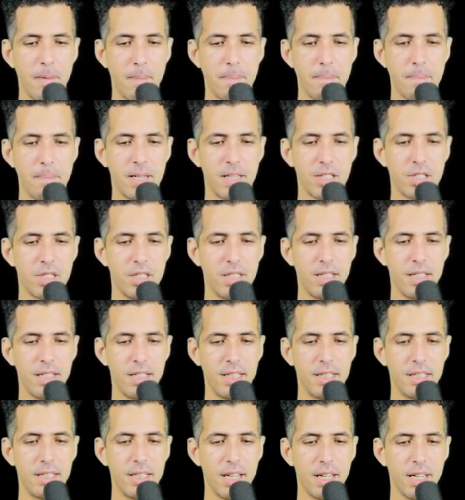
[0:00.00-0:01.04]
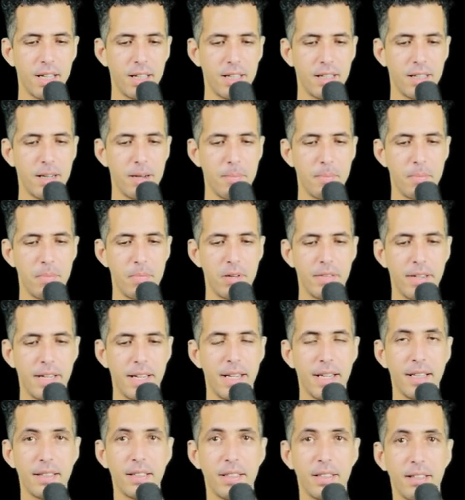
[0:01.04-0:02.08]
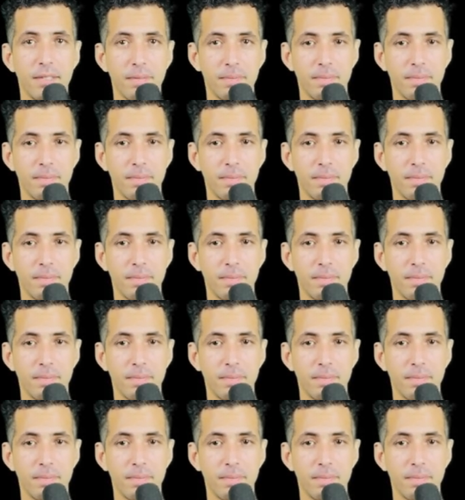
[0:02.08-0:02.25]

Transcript: ماشي هي نمبر هادي